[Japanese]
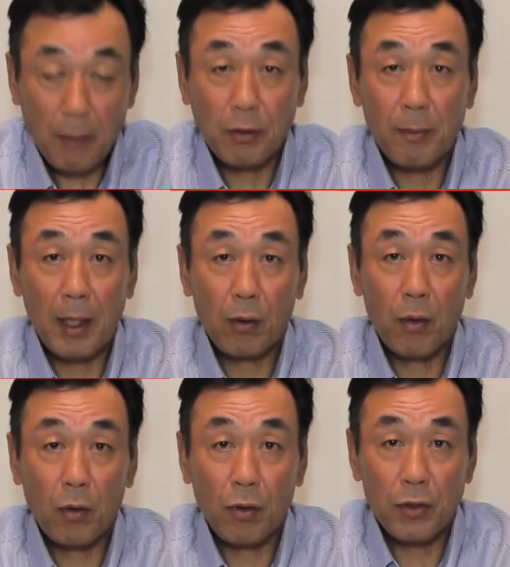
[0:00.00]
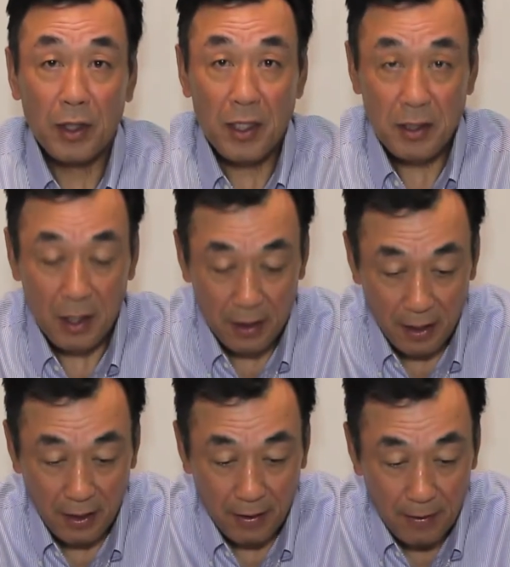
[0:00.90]
分今高校2年生
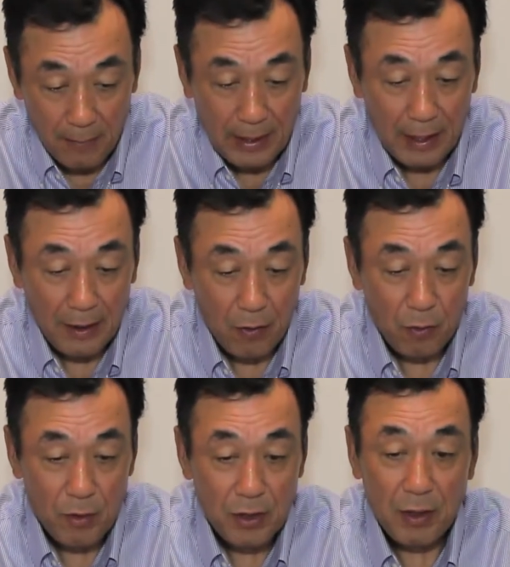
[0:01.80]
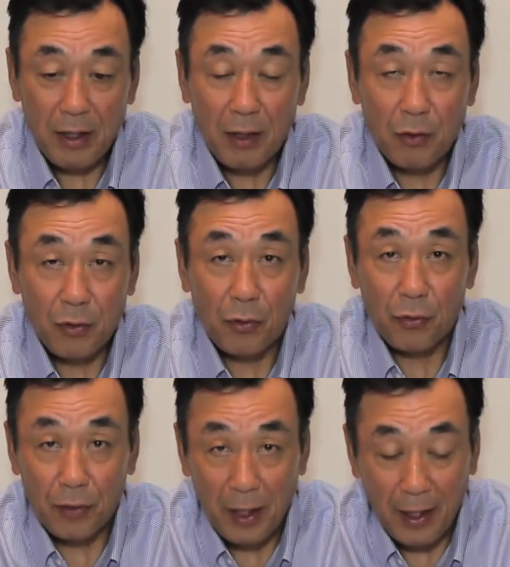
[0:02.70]
で、まあ、来年を見据えてというこ
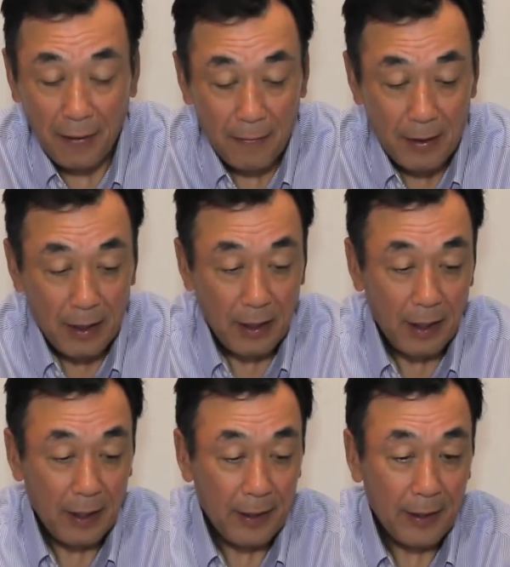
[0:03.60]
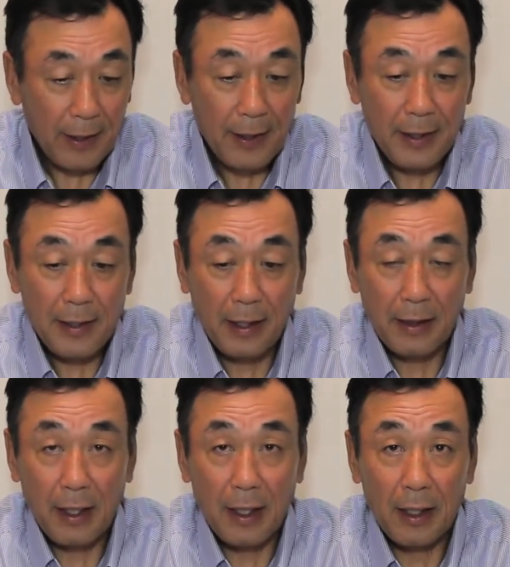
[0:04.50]
とで、彼が投げ
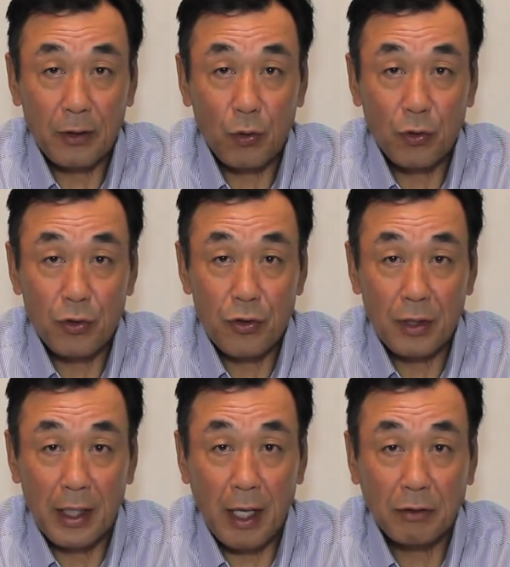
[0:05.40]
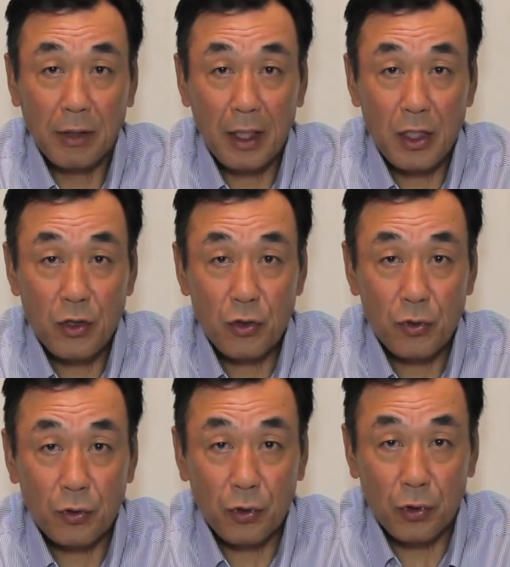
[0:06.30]
た投球数が
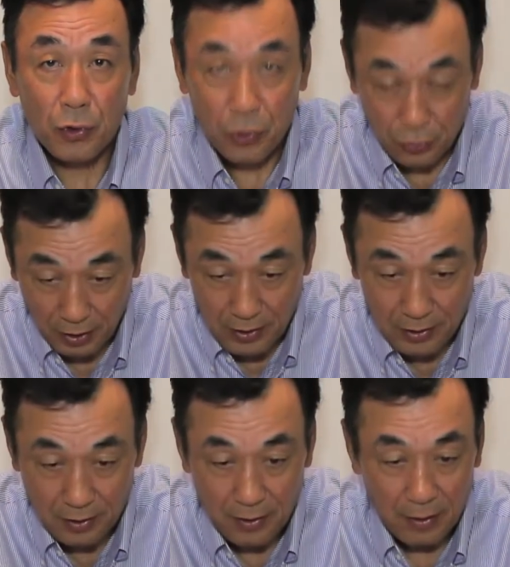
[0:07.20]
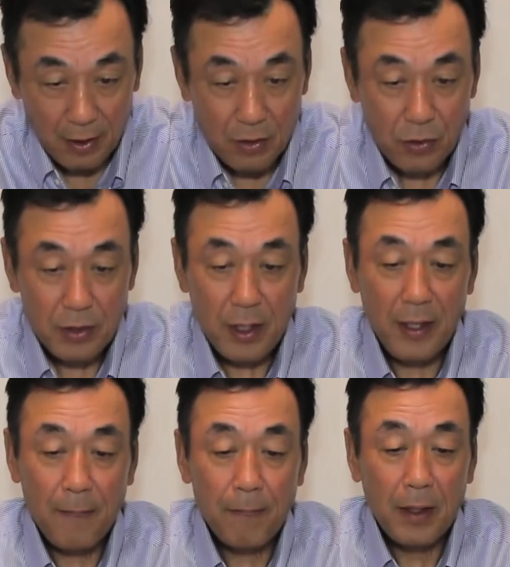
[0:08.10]
179球です。そし
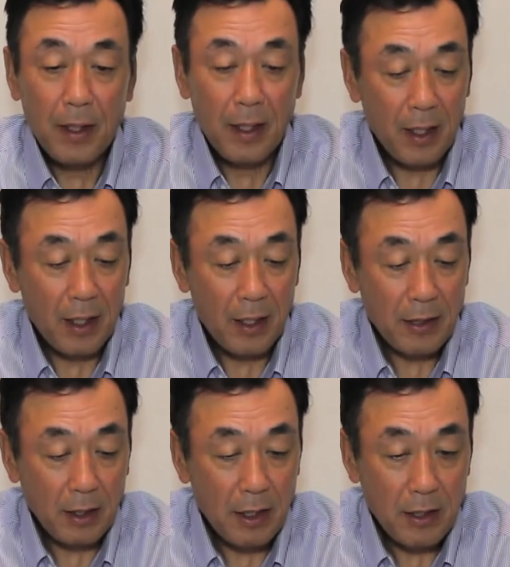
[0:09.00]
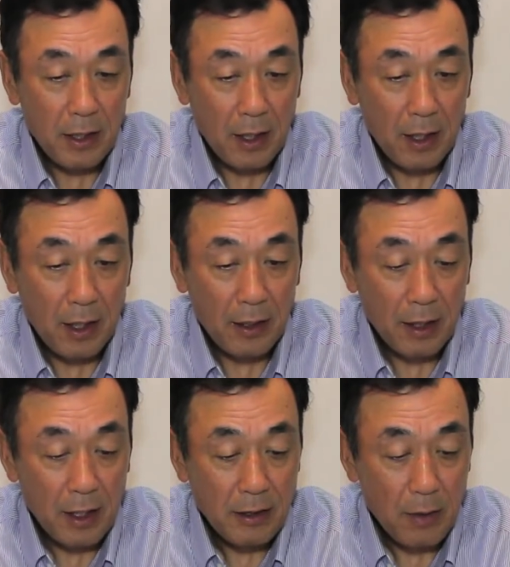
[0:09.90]
て、3年生で
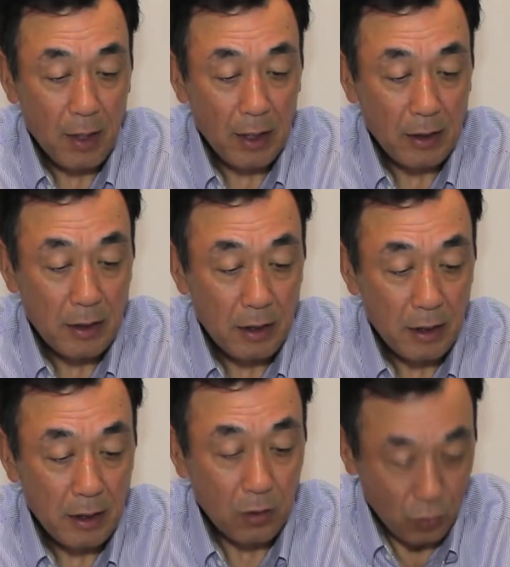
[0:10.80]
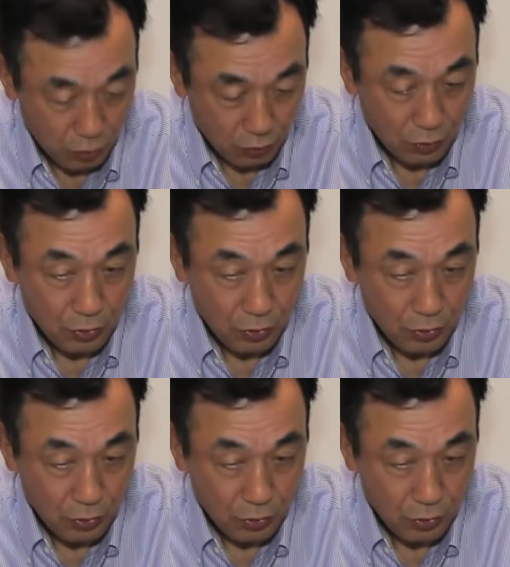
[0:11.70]
寺沢投手